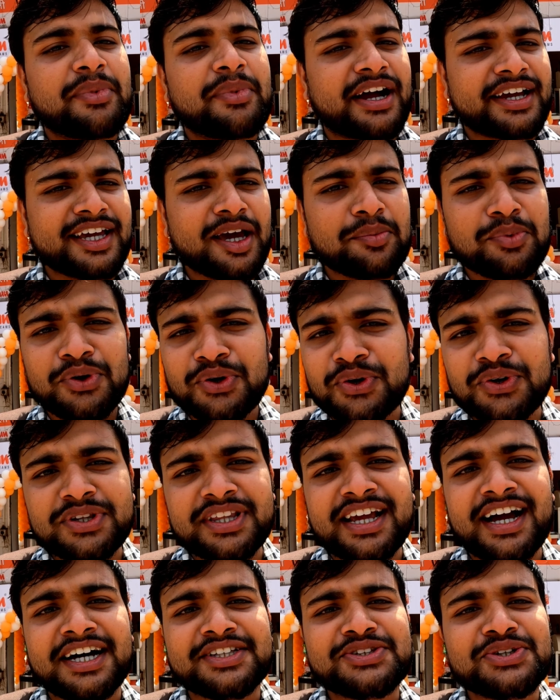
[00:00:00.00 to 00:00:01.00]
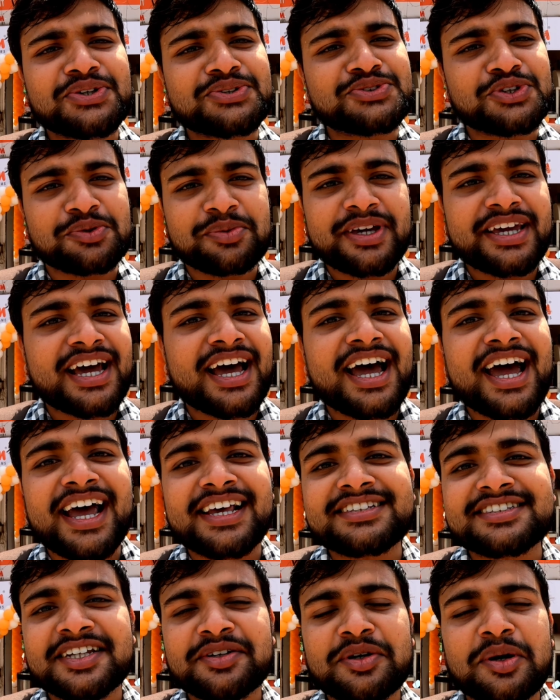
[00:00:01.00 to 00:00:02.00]
बाकी आप लोगों को दिखाता हूँ जो भी यहाँ
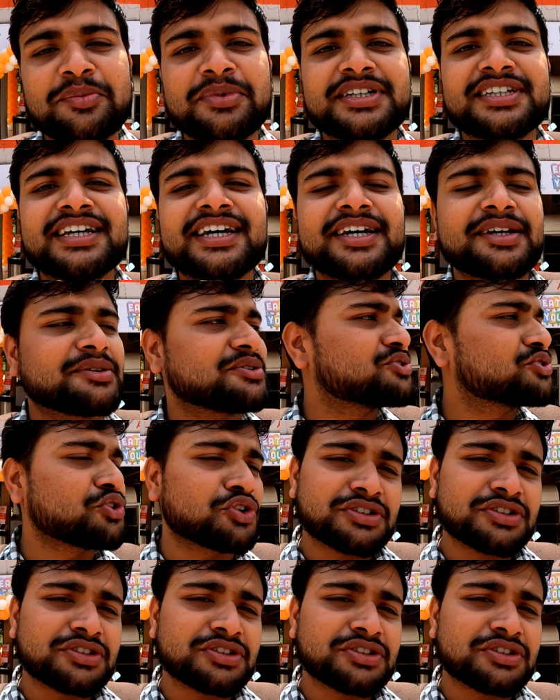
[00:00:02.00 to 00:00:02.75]
आइसक्रीम का मज़ा है